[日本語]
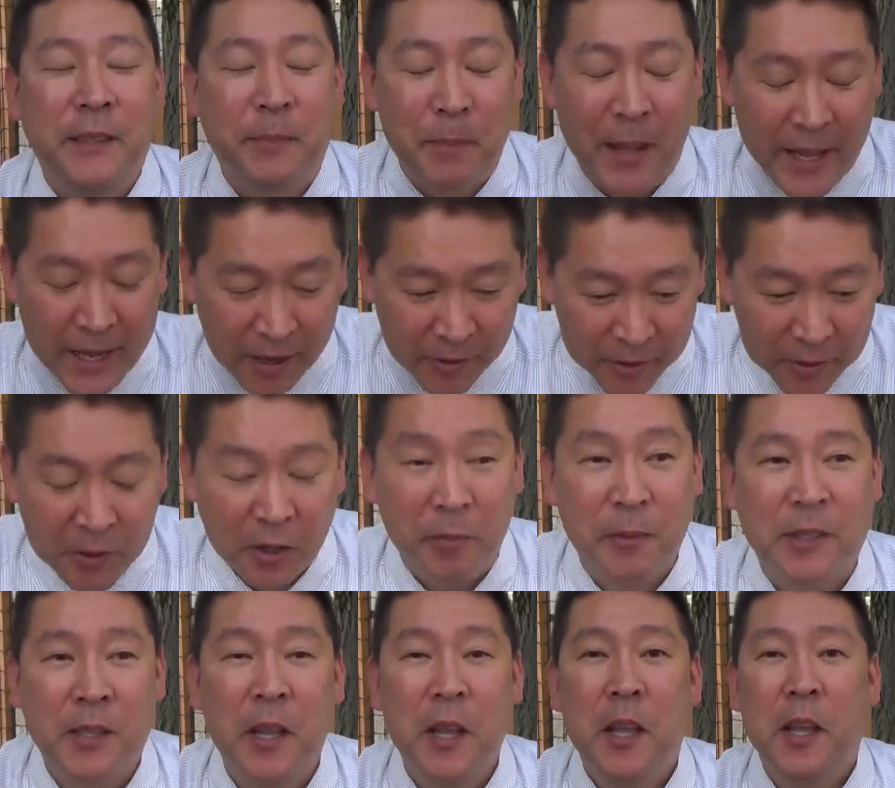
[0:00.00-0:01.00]
明確に言っておき
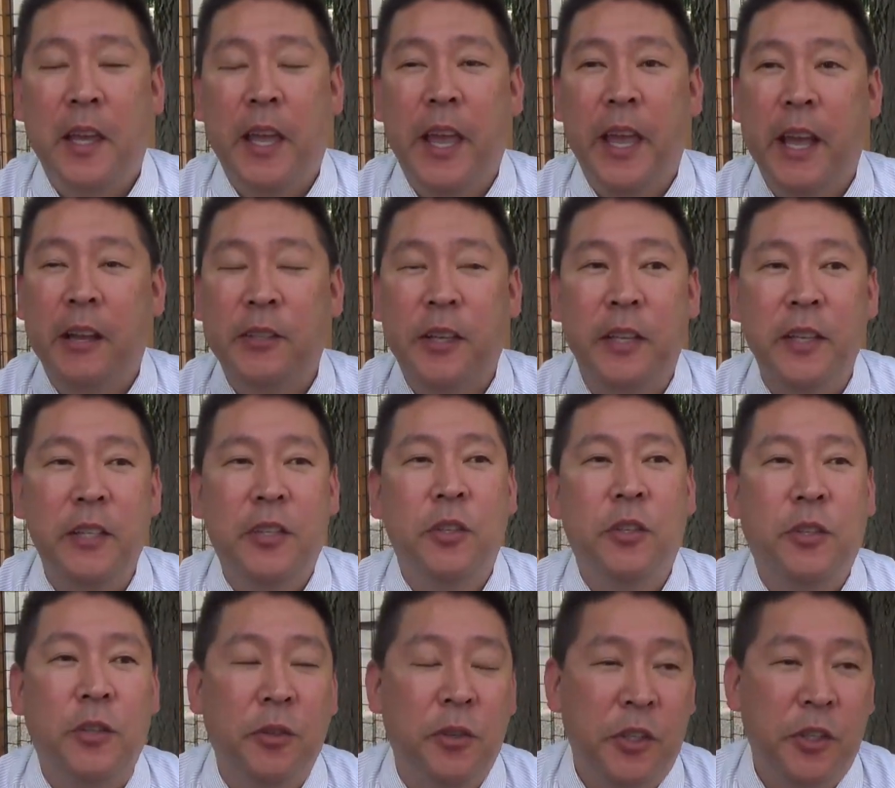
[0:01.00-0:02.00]
ます契約者2
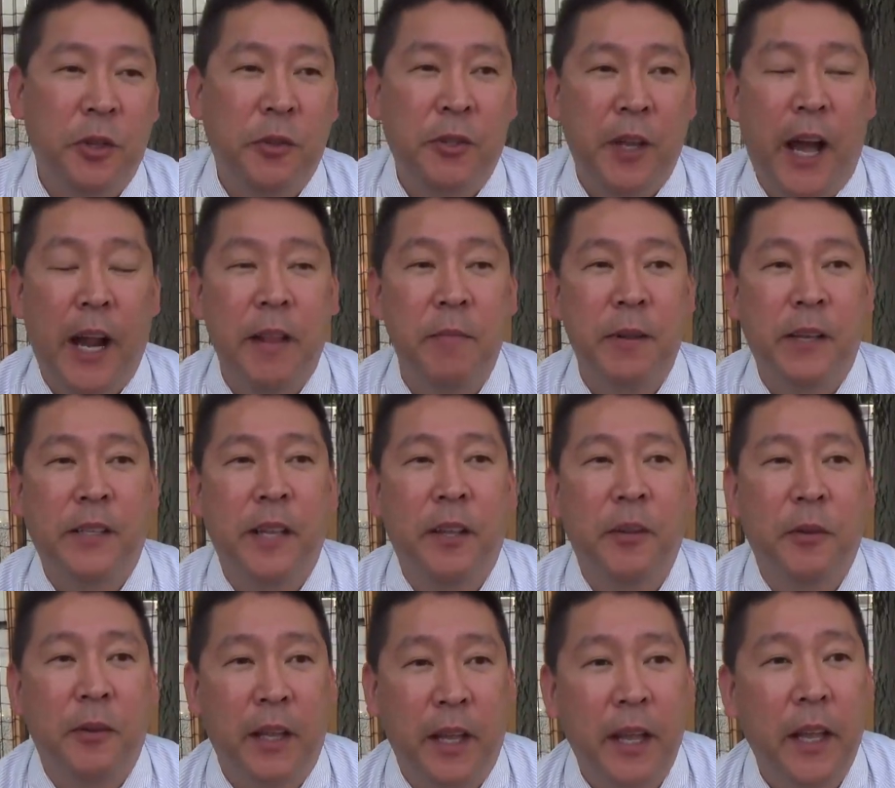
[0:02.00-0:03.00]
通作る必要性はありませ
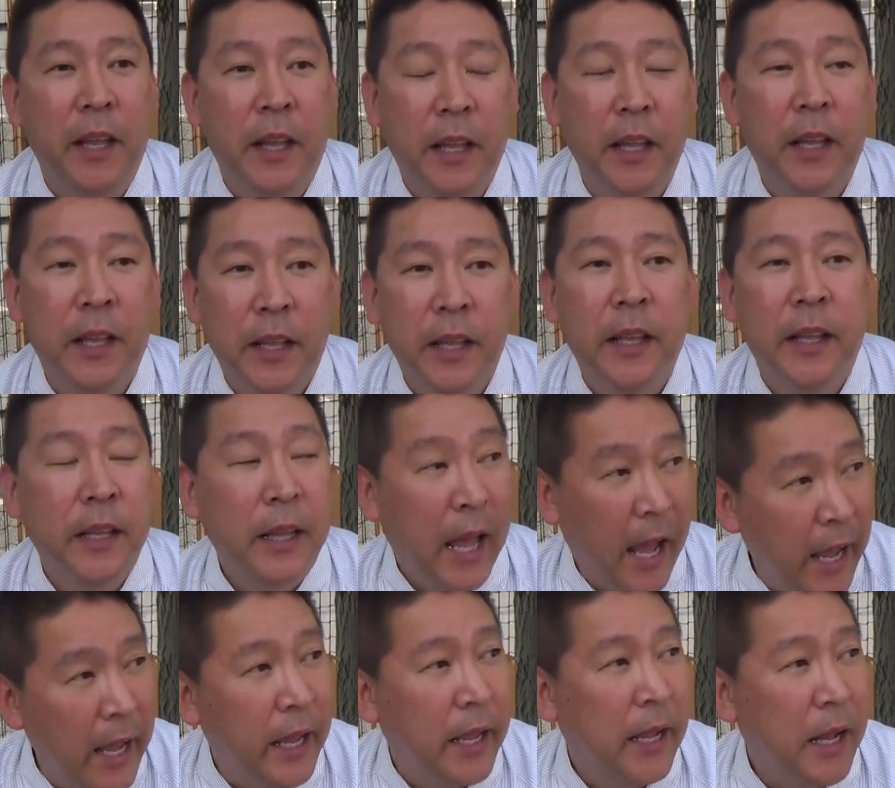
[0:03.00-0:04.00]
んのでない
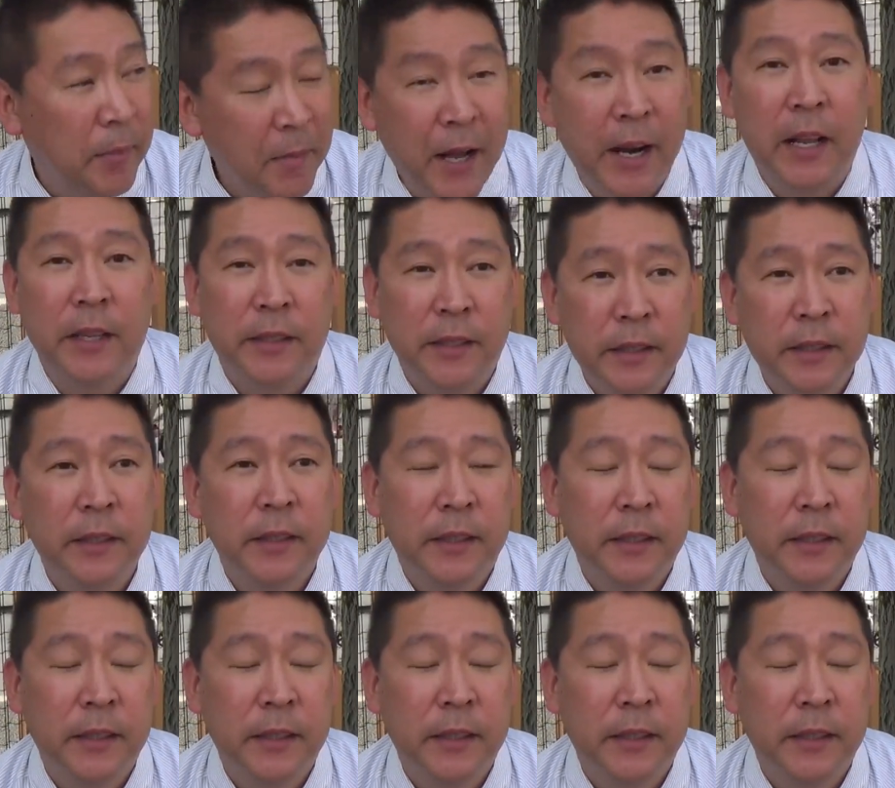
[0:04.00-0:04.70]
はい構わないです